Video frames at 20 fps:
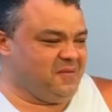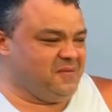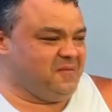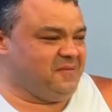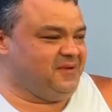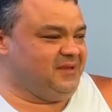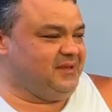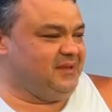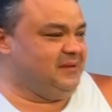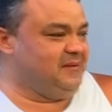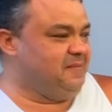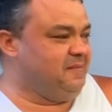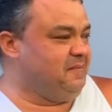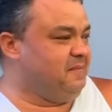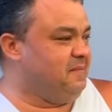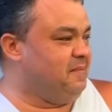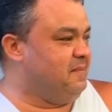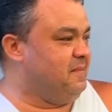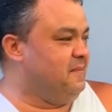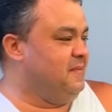meu
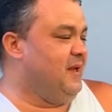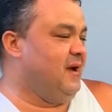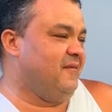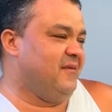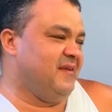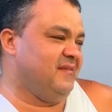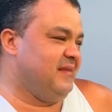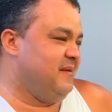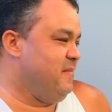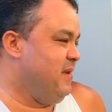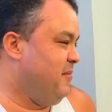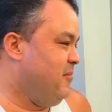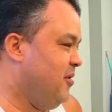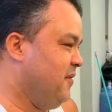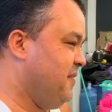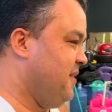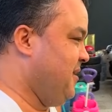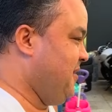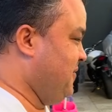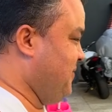irmão. Não, essa, é moto,
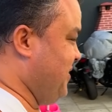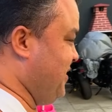não,